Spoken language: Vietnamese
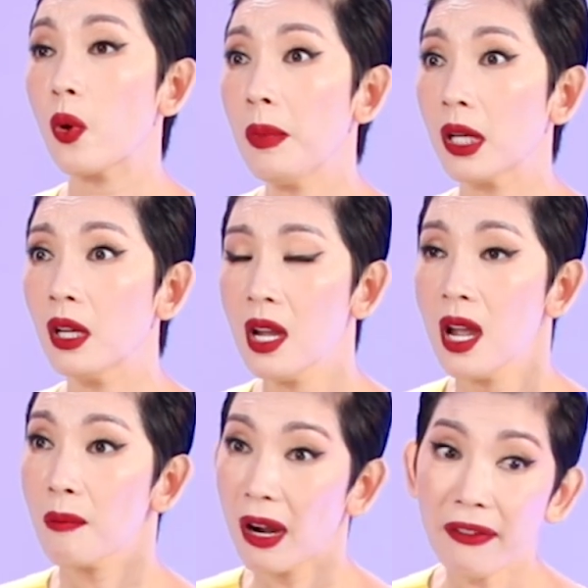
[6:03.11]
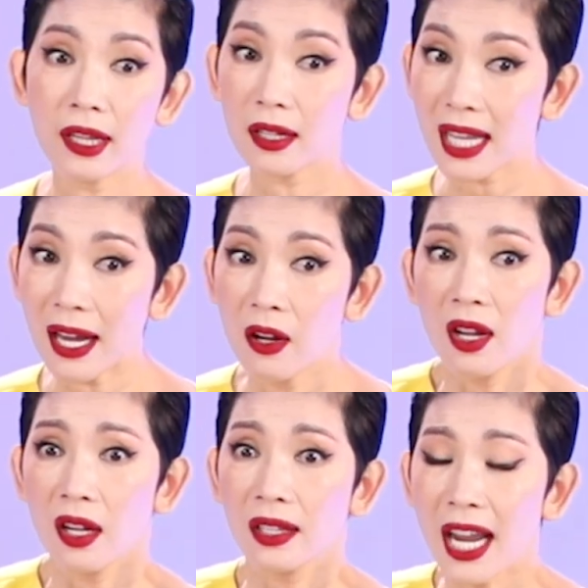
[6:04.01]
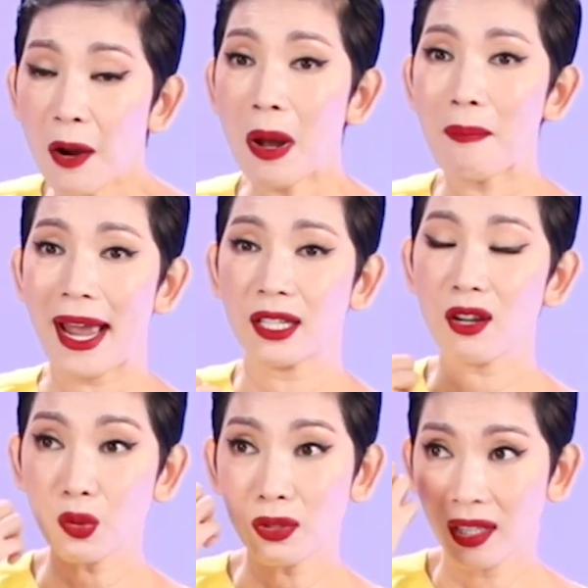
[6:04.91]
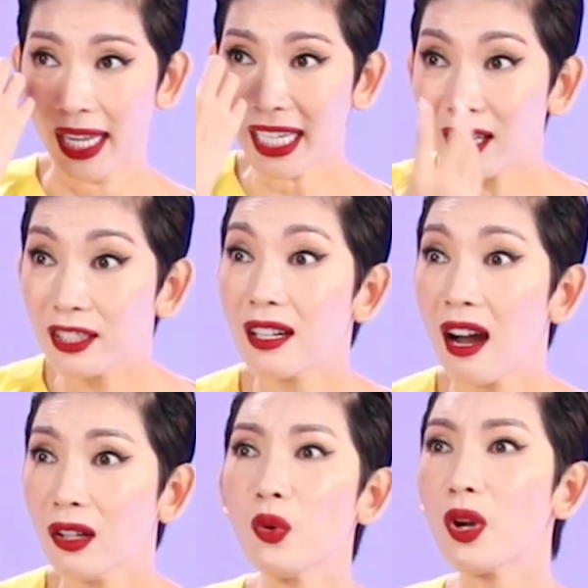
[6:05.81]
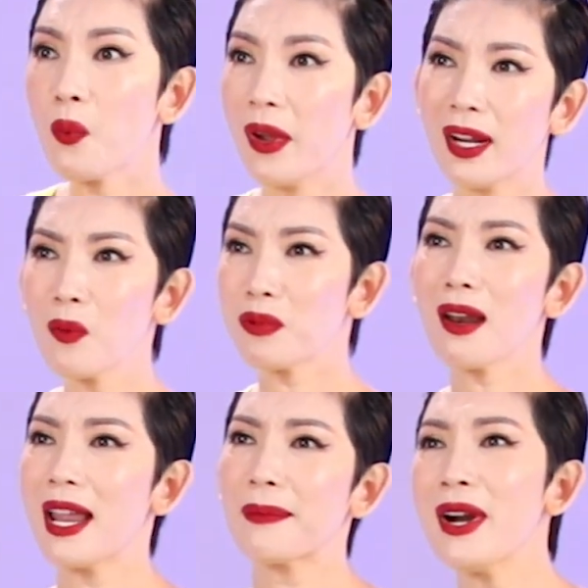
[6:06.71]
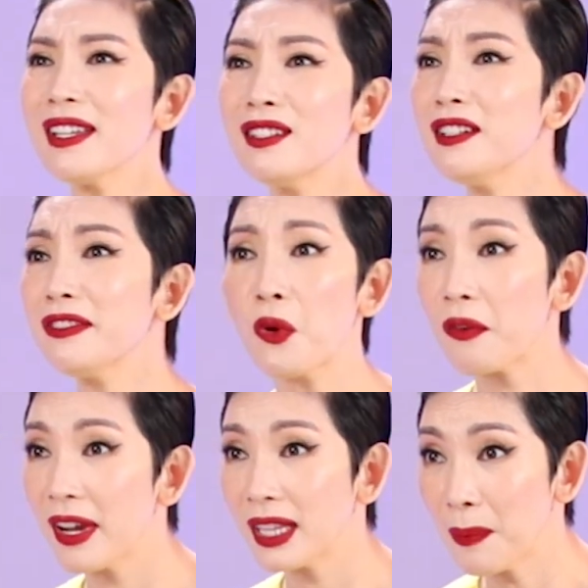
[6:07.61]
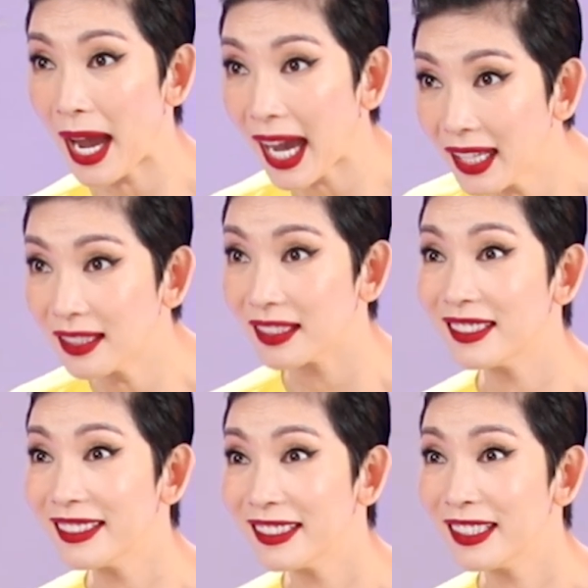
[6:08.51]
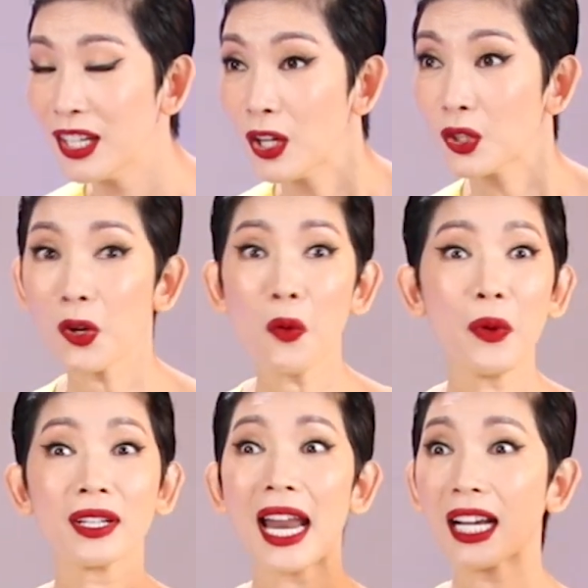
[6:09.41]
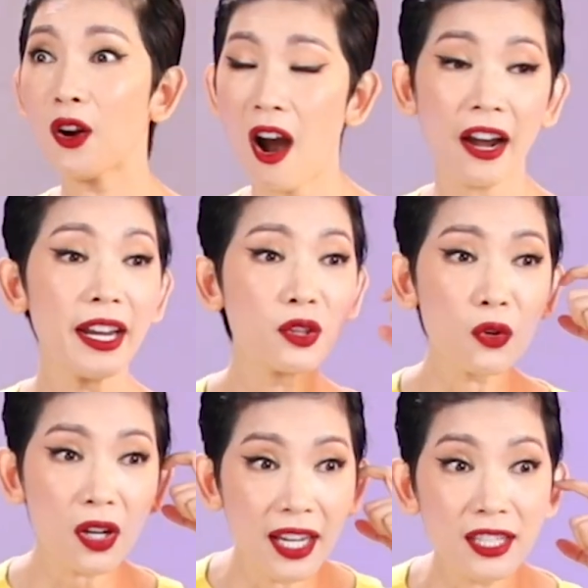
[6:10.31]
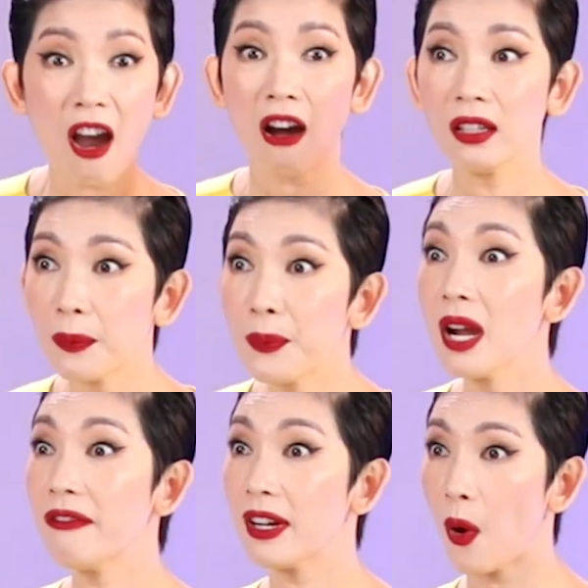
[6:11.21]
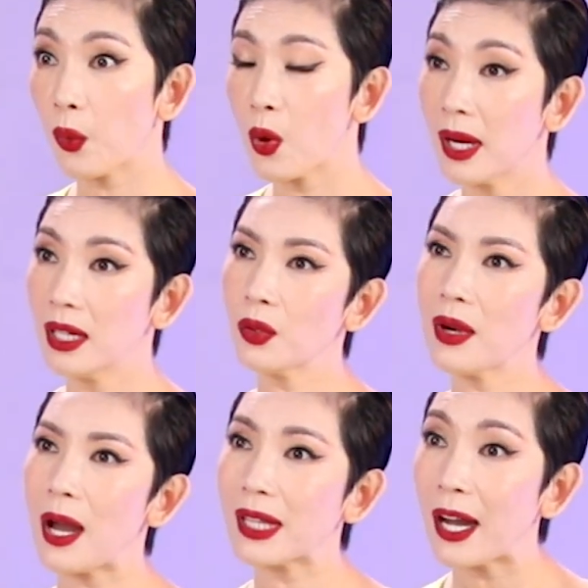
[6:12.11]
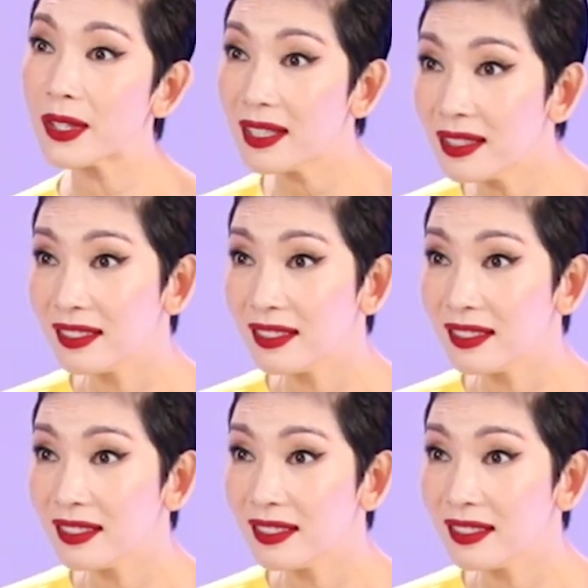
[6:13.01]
của mình bởi vì thực sao nếu mà bạn cho tôi nhìn thấy cái lửa đó tôi có quyền lúc đó là rơi chưa thuộc về team hà anh tôi có quyền đặt câu hỏi để tôi có thể chọn lựa rơi về đội của mình để tôi đào tạo chứ